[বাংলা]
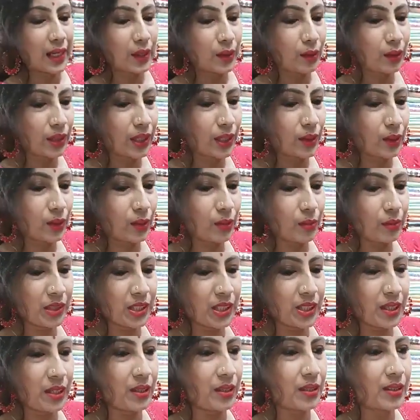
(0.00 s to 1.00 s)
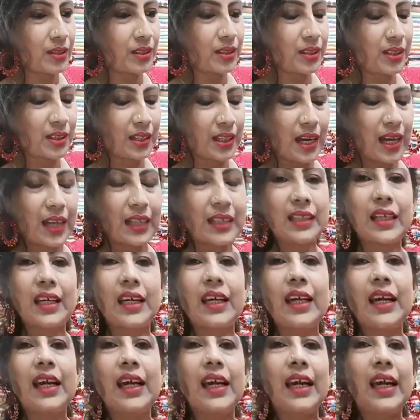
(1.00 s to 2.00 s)
গুলো কি ছিল আচ্ছা
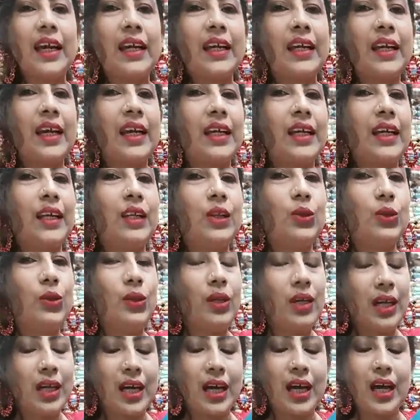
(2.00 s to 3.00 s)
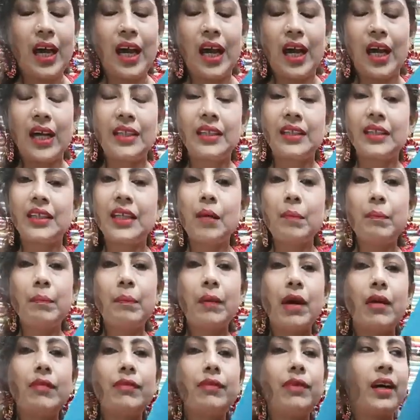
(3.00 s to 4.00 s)
এটার কিন্তু হাতটা
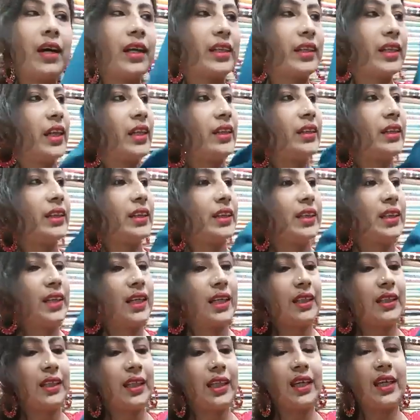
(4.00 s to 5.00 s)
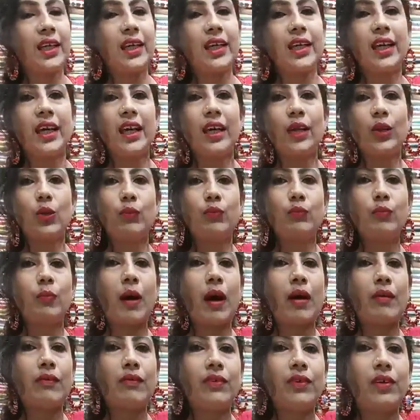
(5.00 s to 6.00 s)
পাফ হাতা আছে ঠিক আছে একটু
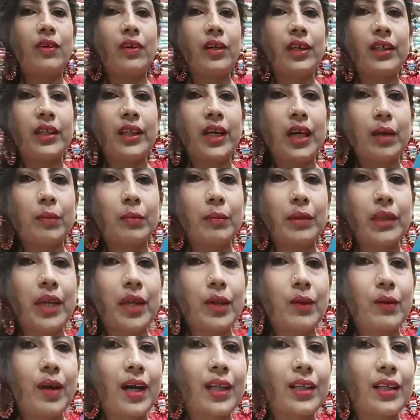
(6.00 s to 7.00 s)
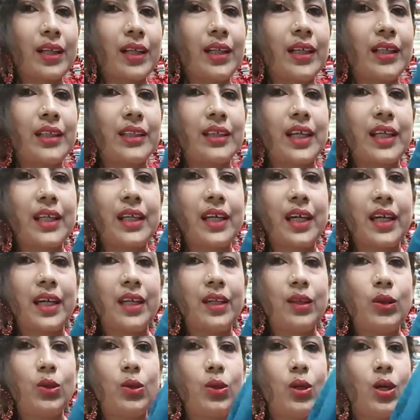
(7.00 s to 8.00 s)
পাফ হয়ে থাকবে দেখো হাতার ডিজাইনটা
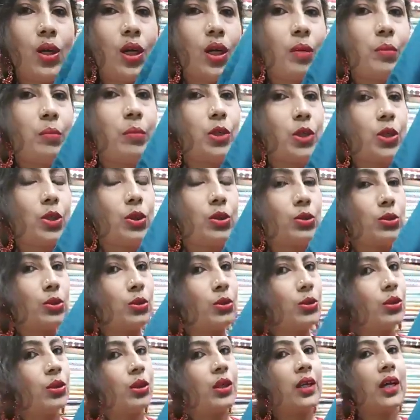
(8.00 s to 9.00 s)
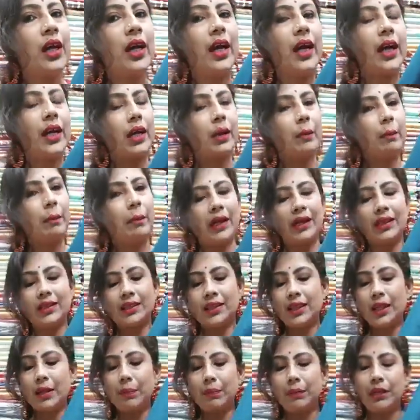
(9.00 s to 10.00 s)
কিন্তু ভীষণ সুন্দর এটা বেল
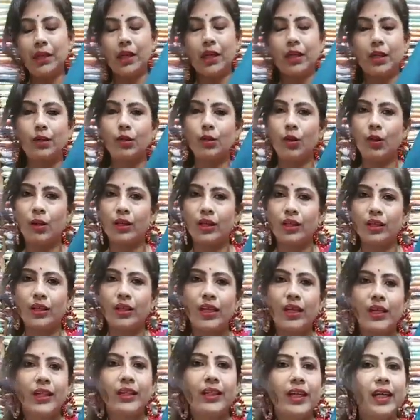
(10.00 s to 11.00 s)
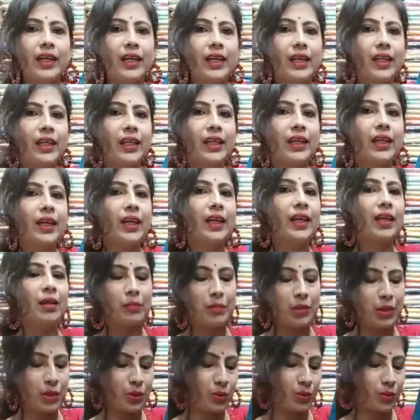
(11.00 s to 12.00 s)
স্লিপ ঠিক নয় এটা দেখিনি হ্যাঁ আমি
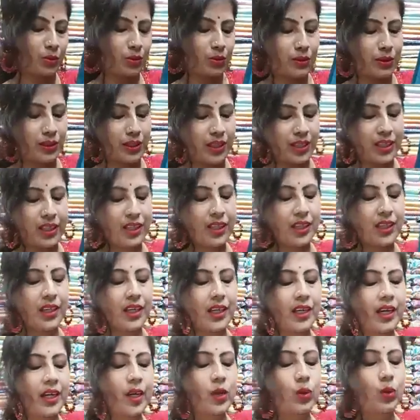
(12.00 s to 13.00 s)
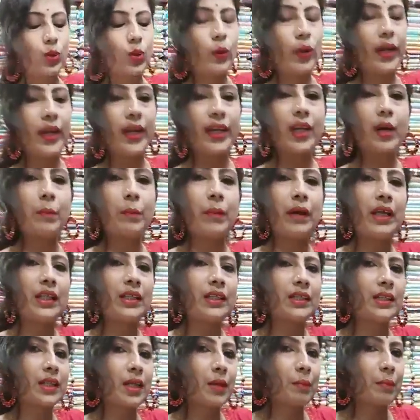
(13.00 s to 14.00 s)
লক্ষ্য করিনি তো এটা বেল
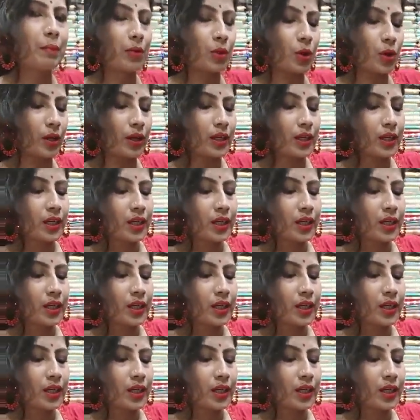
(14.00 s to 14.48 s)
স্লিপ নয়